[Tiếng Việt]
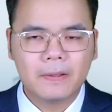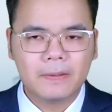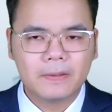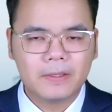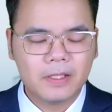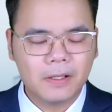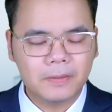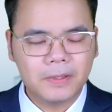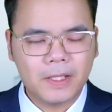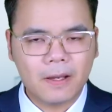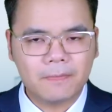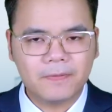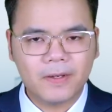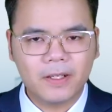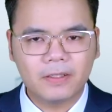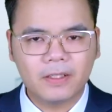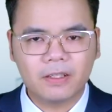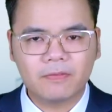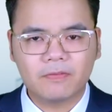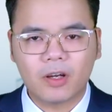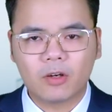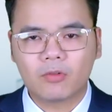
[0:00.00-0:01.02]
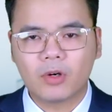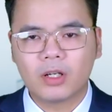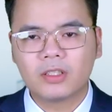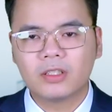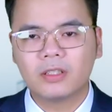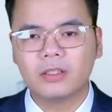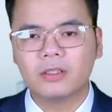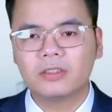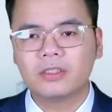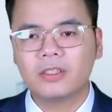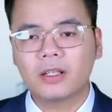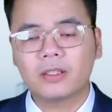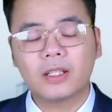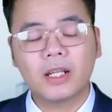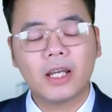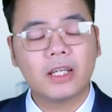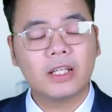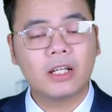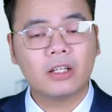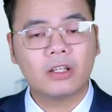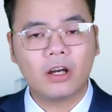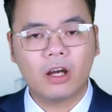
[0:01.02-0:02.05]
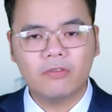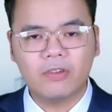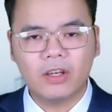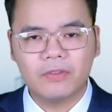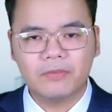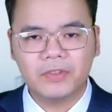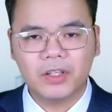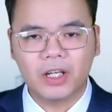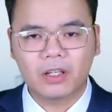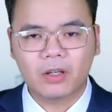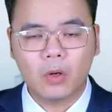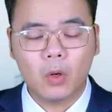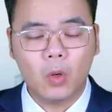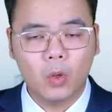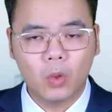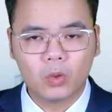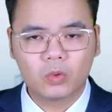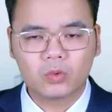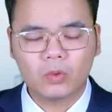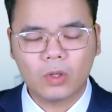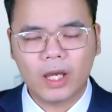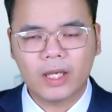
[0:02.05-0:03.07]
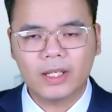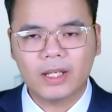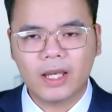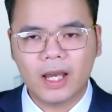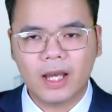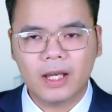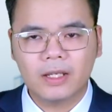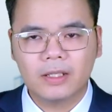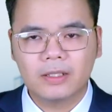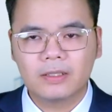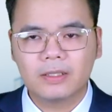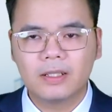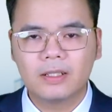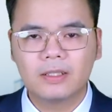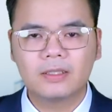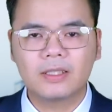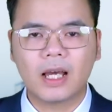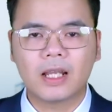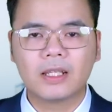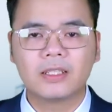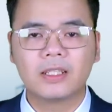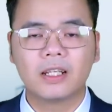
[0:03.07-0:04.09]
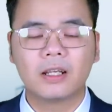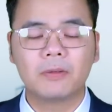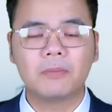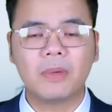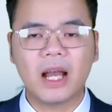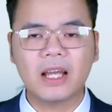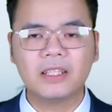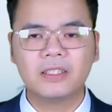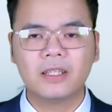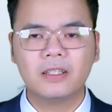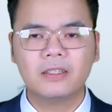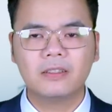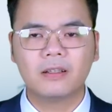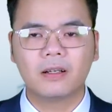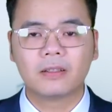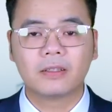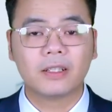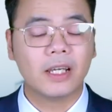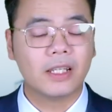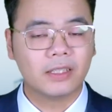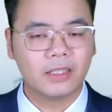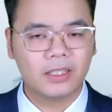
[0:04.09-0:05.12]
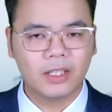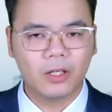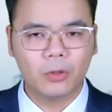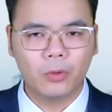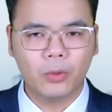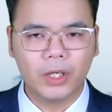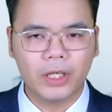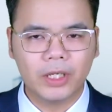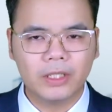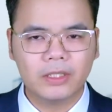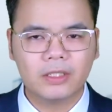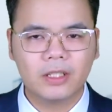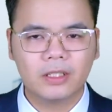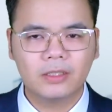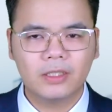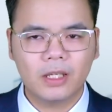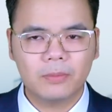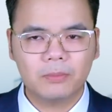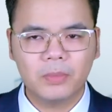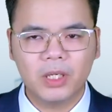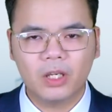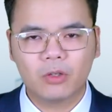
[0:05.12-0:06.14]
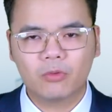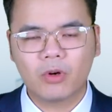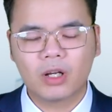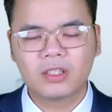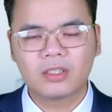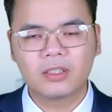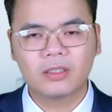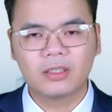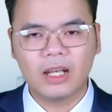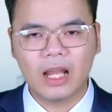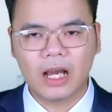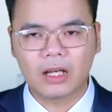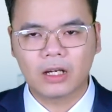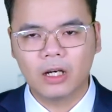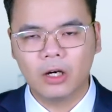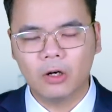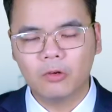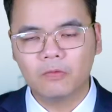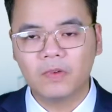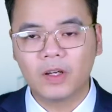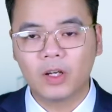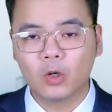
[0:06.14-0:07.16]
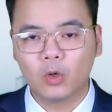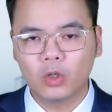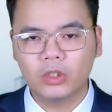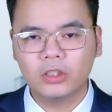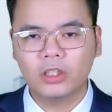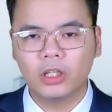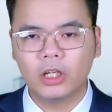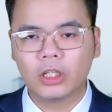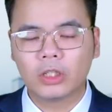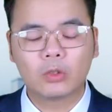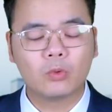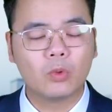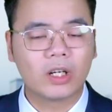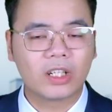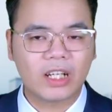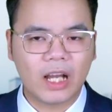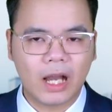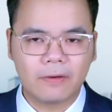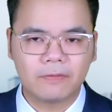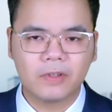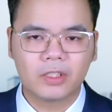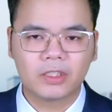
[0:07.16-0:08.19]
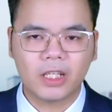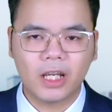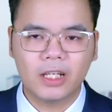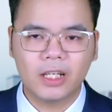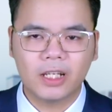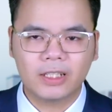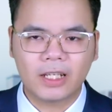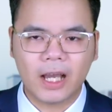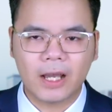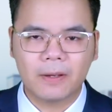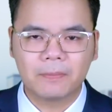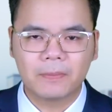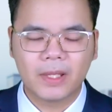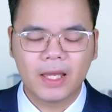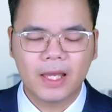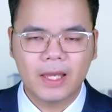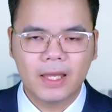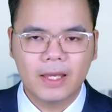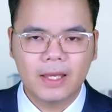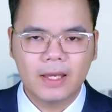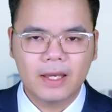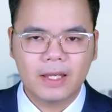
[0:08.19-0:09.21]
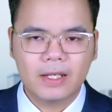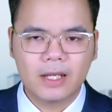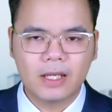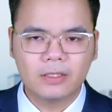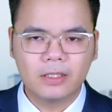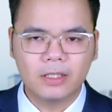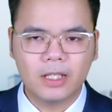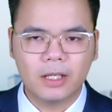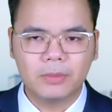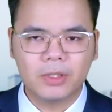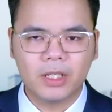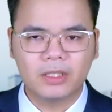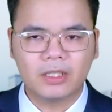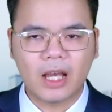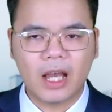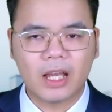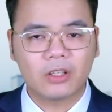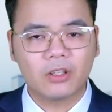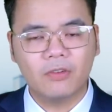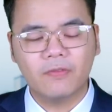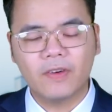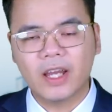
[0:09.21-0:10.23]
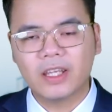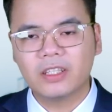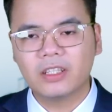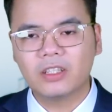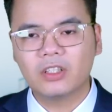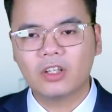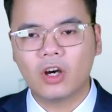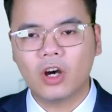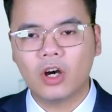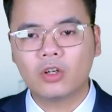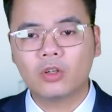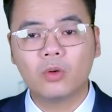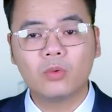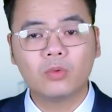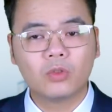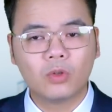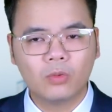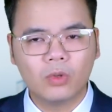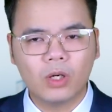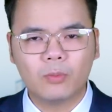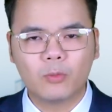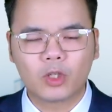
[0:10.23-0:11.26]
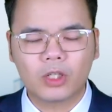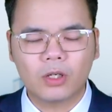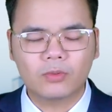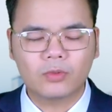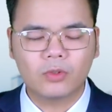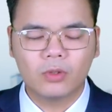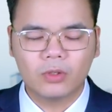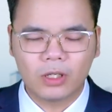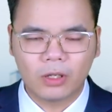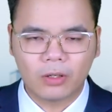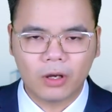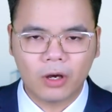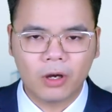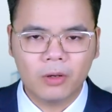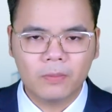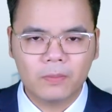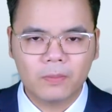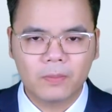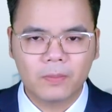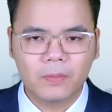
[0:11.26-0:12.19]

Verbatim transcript: Nhiều nhà phân tích và quân sự trước đây đã nói về việc Ukraine đơn giản chỉ là bãi chiến trường để tiêu hủy những thiết bị quân sự lạc hậu và lỗi thời của cả phương Tây lẫn Nga. Đến thời điểm hiện tại có vẻ như nó cũng đúng ở một góc độ nào đó.